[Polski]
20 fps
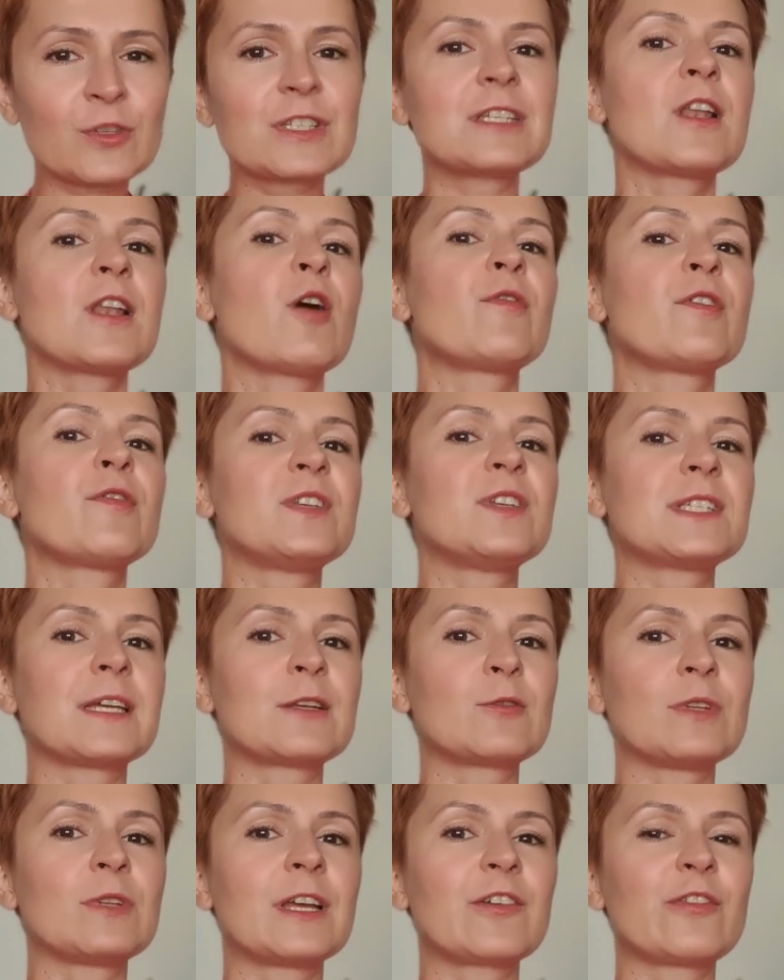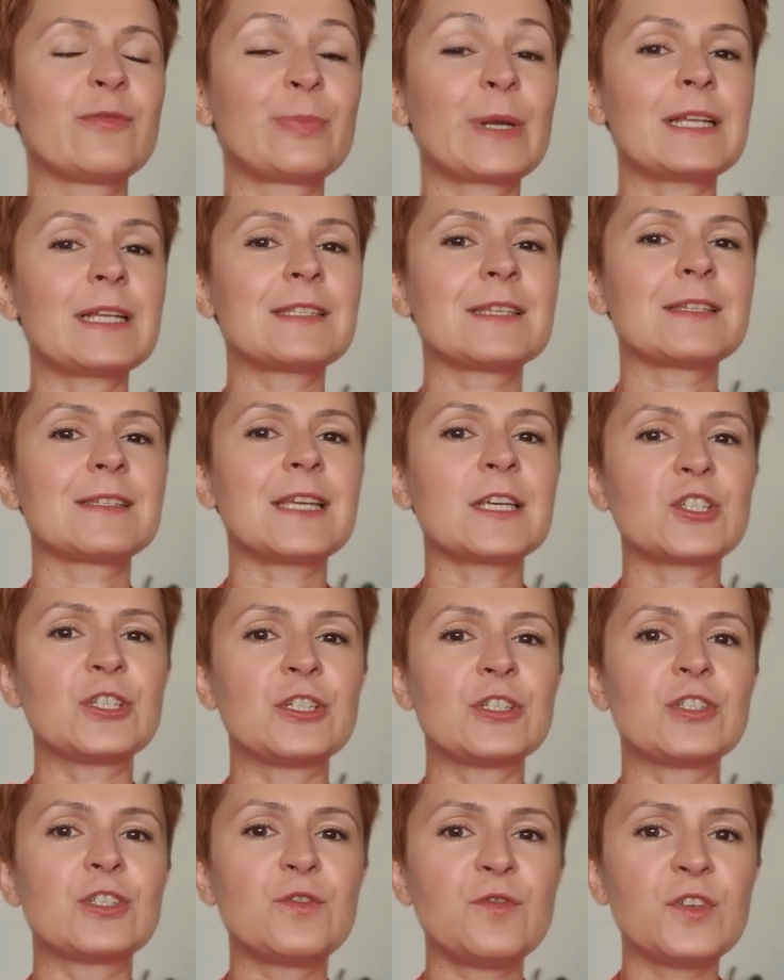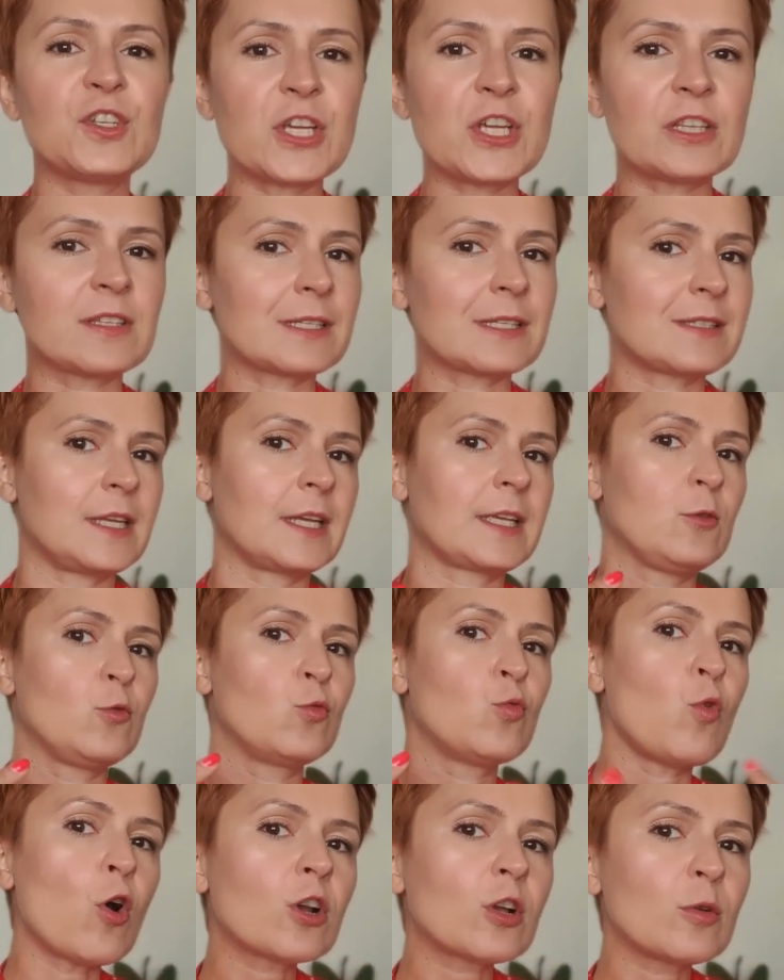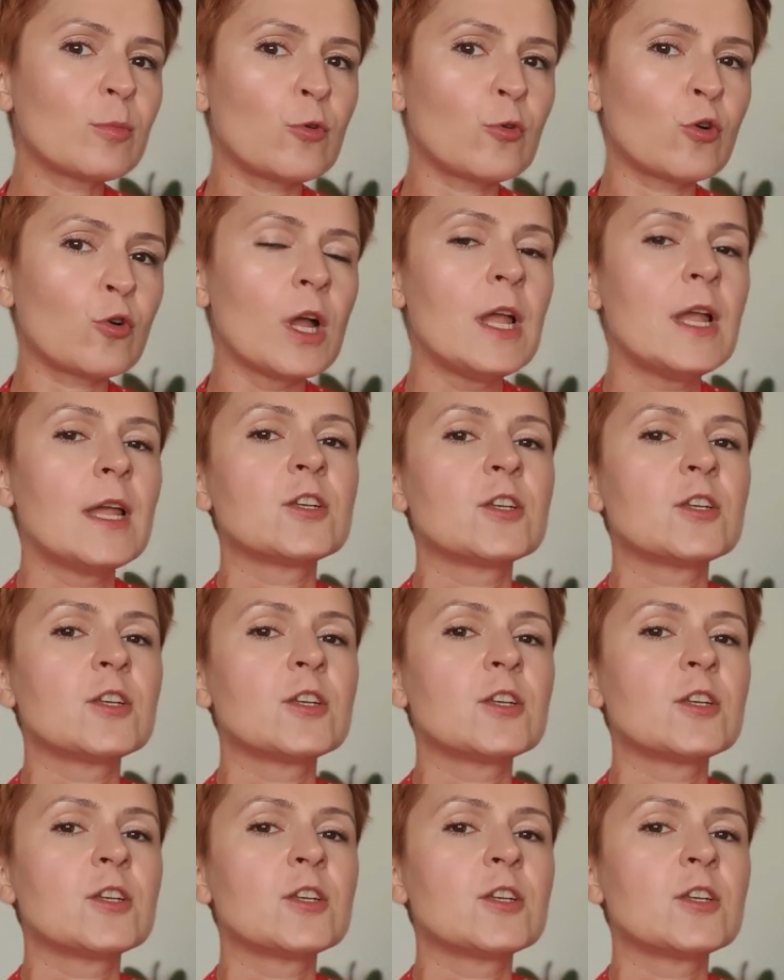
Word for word: stylowy wizerunek w pracy, zeszyt ćwiczeń, to jest taki workbook,